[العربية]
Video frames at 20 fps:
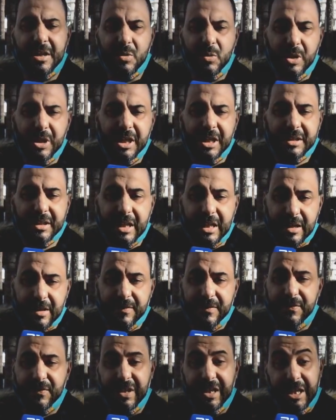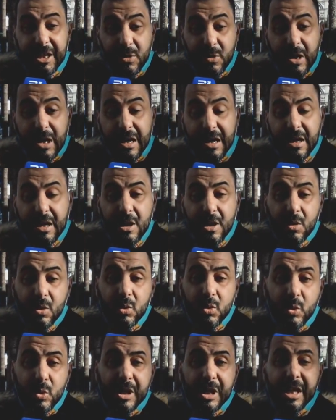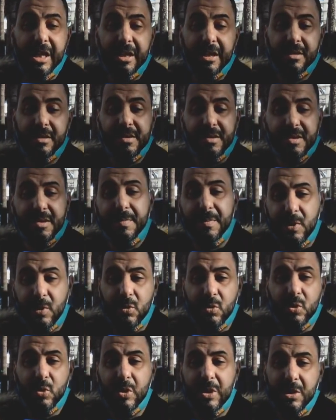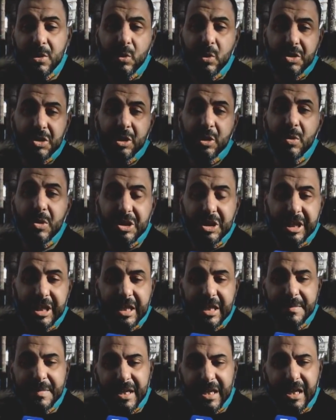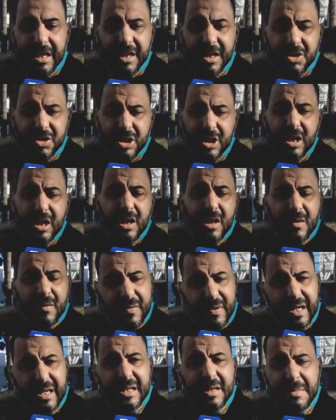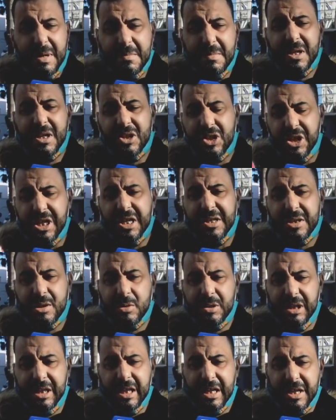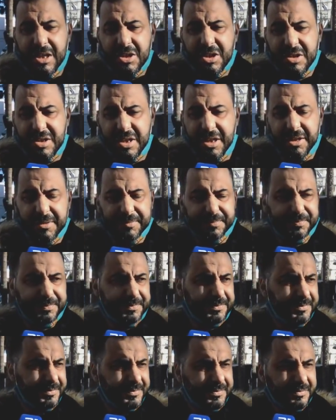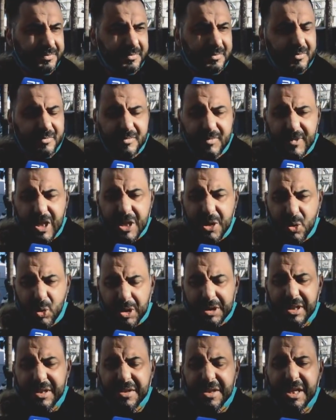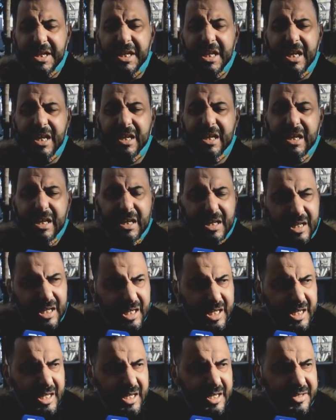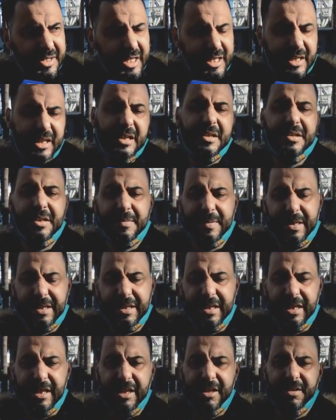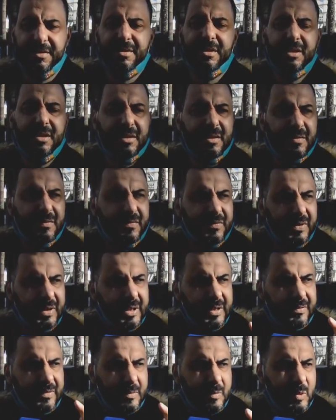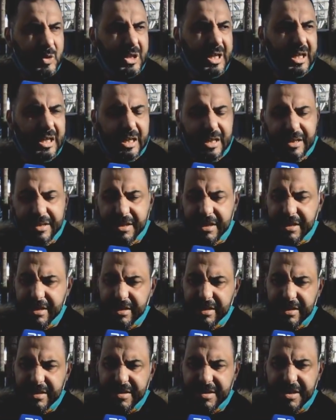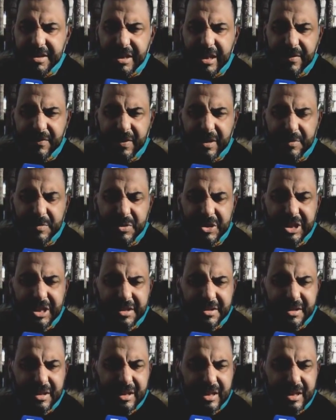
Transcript: نولي طرف في الحوار ونولي نصبغ ونولي نقول شي حوايج اللي هي ما كايناش فهذا ما يمكنش لي نسكت عليه انا شخصيا النقطه الثانيه اللي ثارت الانتباه ديالي في المداخله ديال السيد رفيق مجعيط